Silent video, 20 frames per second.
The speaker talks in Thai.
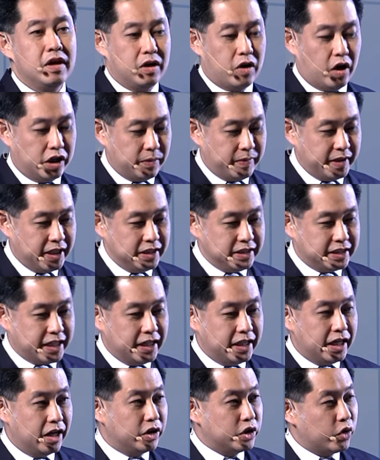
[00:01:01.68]
ก่อนจะไปถึงสิ่ง
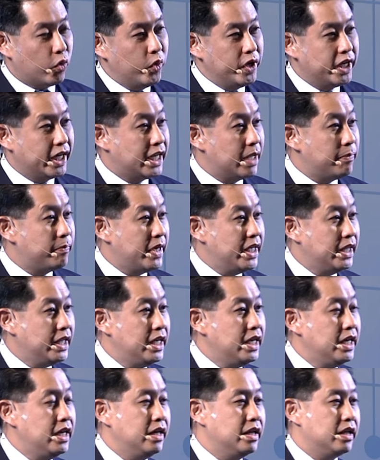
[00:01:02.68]
ที่เราจะคุยกันในปี
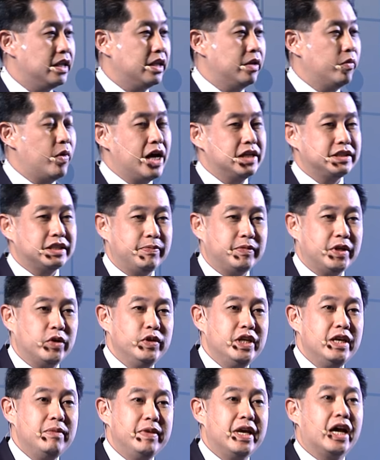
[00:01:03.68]
นี้ว่าสิบเทคโนโล
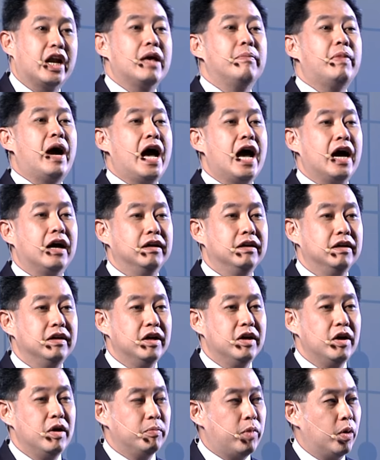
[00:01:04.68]
ยีมีอะไรบ้าง
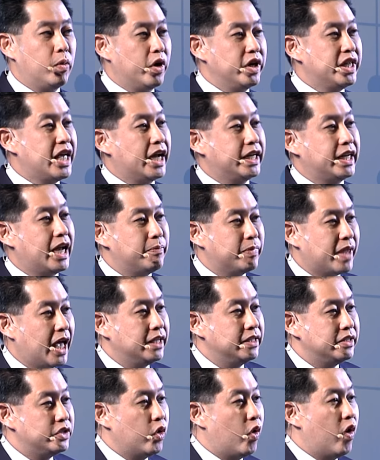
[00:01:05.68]
ผมขออนุญาตนำท่า
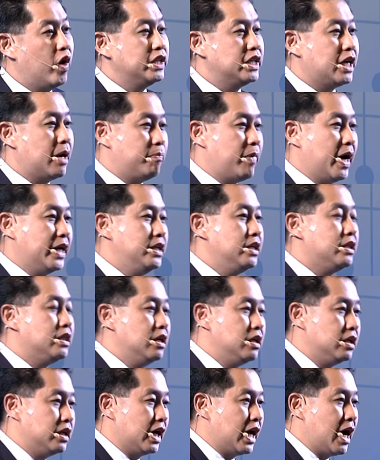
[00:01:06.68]
นย้อนกลับไปนิดห
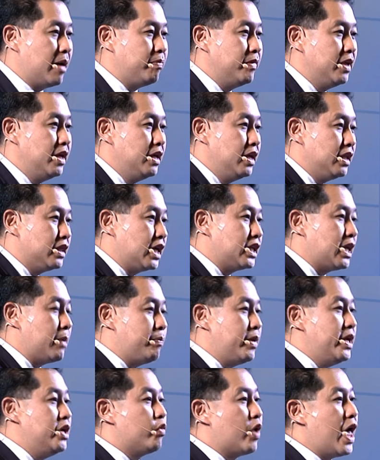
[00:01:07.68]
นึ่งนะครับตั้งแต่
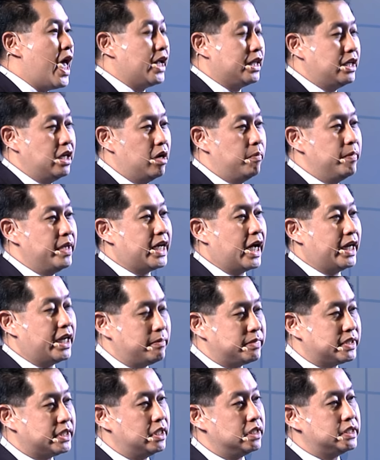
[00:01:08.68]
ปีแรกที่เรามีการ
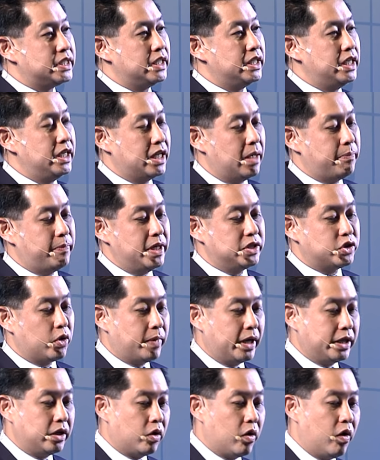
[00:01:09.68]
นำเสนอสิ่งนี้ในปี สอง
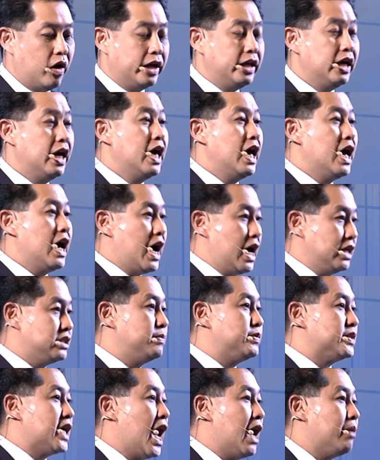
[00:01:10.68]
พันห้าร้อยห้าสิ
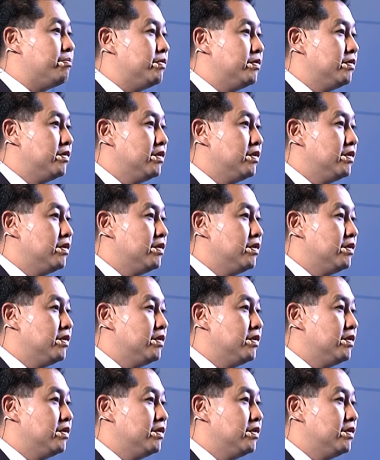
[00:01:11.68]
บสาม